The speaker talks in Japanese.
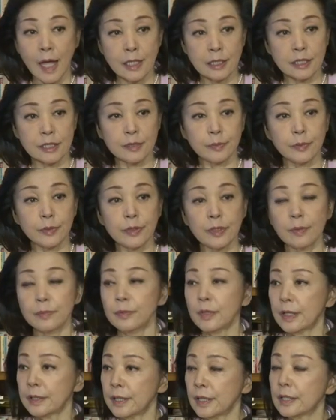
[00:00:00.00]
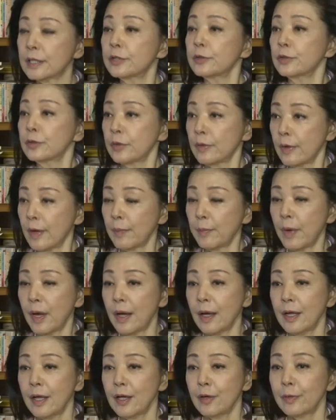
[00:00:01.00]
ICBM ができるのは
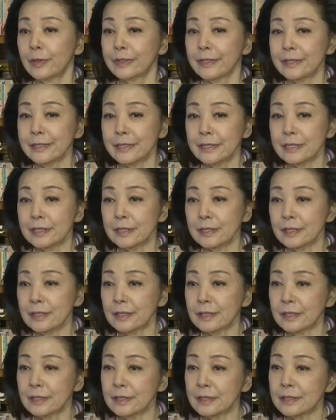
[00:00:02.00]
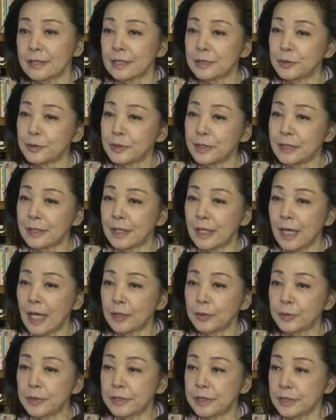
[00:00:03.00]
まあ私たち北朝鮮なら
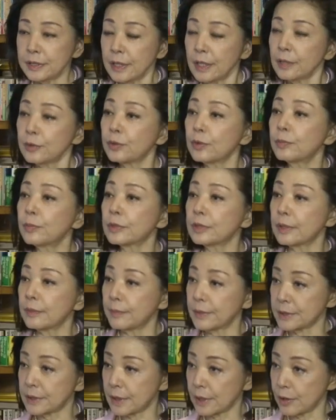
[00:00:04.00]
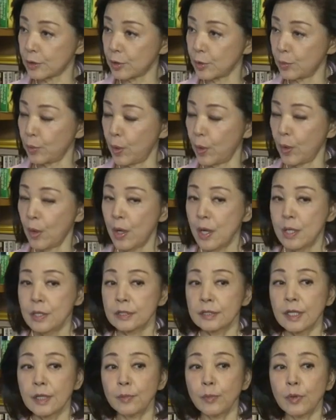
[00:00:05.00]
あと1年と思ってましたけども、はい、
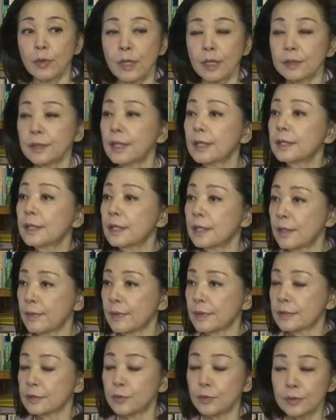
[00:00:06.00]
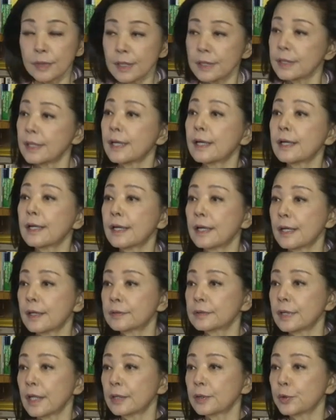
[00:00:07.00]
専門家の間ではそんなにかからな
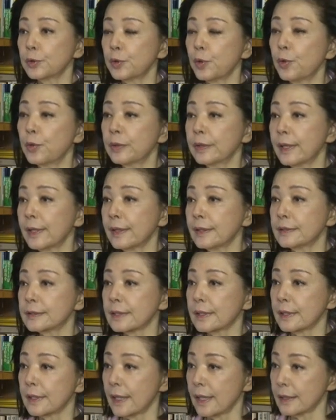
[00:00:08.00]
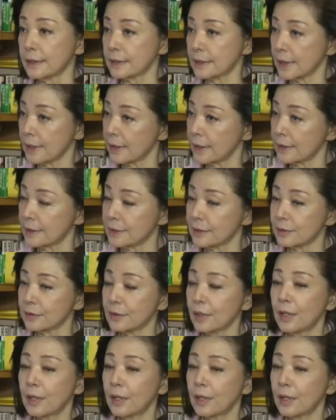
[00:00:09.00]
くてあと4か月から8か月、